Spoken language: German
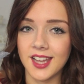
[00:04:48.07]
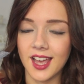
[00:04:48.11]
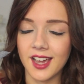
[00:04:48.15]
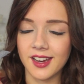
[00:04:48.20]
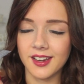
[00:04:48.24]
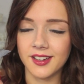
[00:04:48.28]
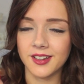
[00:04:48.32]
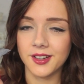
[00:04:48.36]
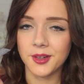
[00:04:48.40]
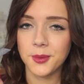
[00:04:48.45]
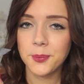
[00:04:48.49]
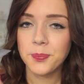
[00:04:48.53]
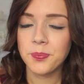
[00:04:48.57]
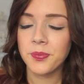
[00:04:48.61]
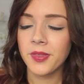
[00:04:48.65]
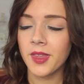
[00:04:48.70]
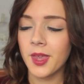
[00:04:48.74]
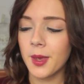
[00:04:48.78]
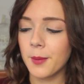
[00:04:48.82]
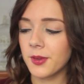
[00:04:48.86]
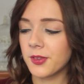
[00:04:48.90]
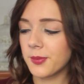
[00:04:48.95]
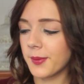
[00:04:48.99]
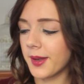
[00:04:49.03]
lange,
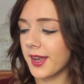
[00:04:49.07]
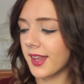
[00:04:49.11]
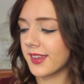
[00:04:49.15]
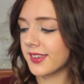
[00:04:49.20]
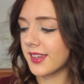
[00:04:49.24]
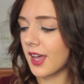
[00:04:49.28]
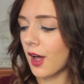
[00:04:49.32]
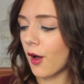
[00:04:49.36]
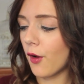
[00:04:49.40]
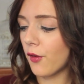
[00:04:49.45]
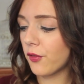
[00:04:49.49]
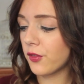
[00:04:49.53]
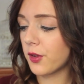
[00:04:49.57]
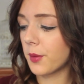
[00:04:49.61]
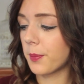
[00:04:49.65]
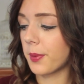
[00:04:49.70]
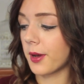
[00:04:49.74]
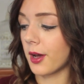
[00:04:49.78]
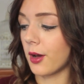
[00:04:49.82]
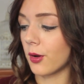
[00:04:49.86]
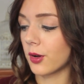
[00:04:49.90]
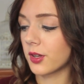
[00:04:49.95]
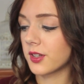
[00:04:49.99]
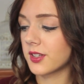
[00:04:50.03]
bis man das
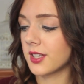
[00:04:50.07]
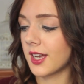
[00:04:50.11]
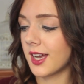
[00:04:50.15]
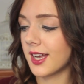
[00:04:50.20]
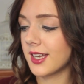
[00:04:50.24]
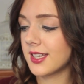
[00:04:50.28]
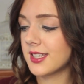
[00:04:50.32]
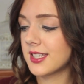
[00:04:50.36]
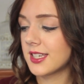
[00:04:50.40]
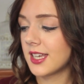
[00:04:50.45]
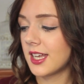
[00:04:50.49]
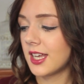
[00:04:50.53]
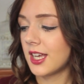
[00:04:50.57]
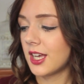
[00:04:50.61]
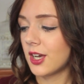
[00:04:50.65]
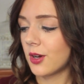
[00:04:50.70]
aufgebraucht hat.